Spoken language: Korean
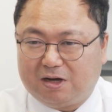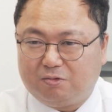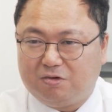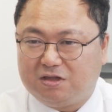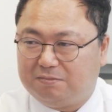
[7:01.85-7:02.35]

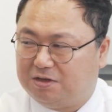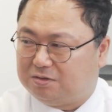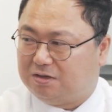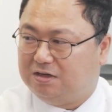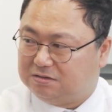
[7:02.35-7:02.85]
완공이
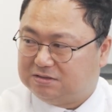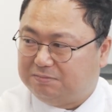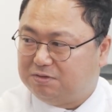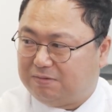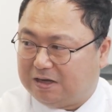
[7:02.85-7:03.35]
되면
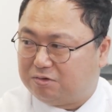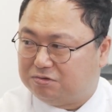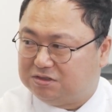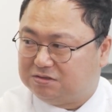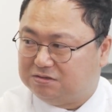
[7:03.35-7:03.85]
삼성
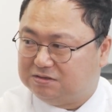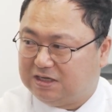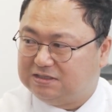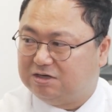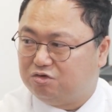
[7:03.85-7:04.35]
바이오로직스는
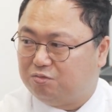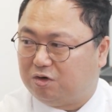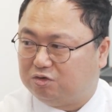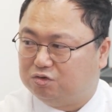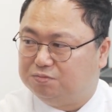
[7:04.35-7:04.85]
생산
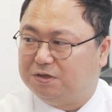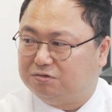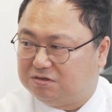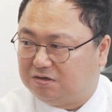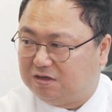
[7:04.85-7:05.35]
규모가 두
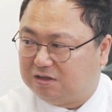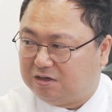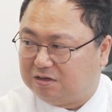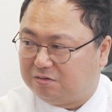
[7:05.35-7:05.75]
배로 늘어난다는